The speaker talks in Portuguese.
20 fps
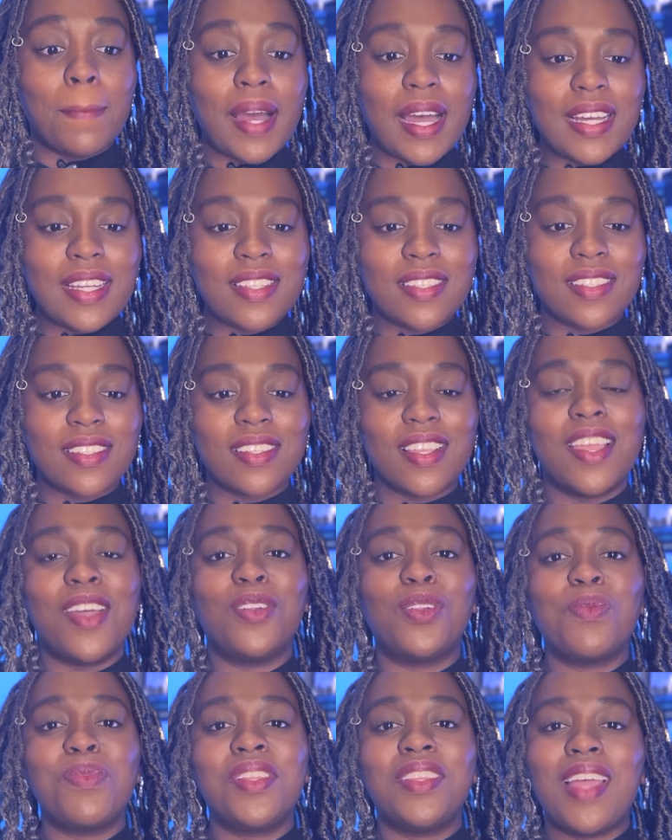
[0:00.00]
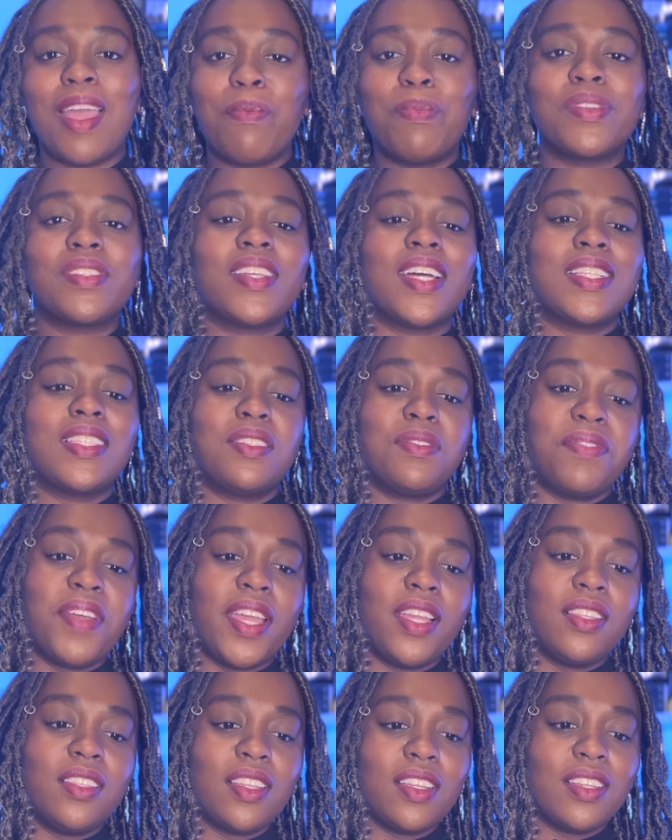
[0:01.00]
Mas eu não me dei por
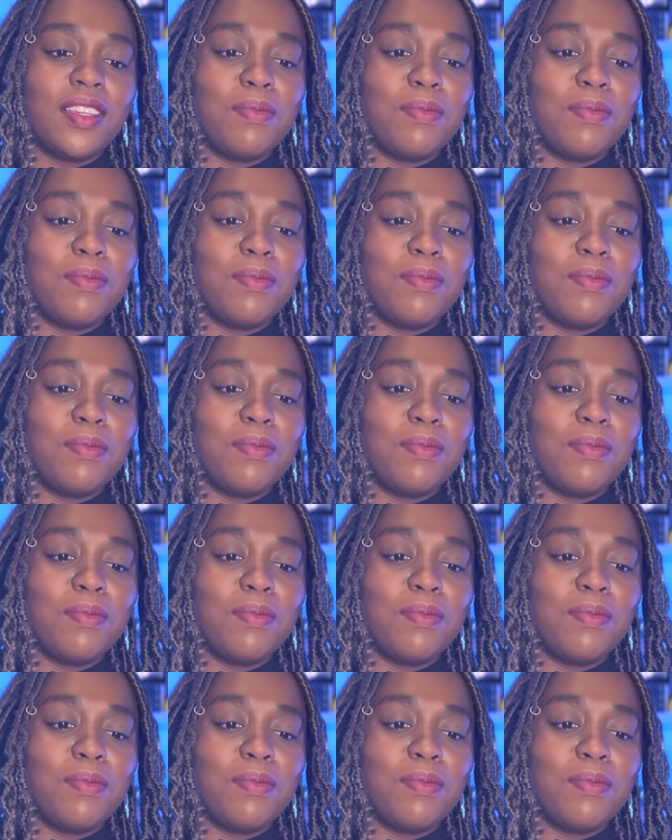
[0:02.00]
satisfeita,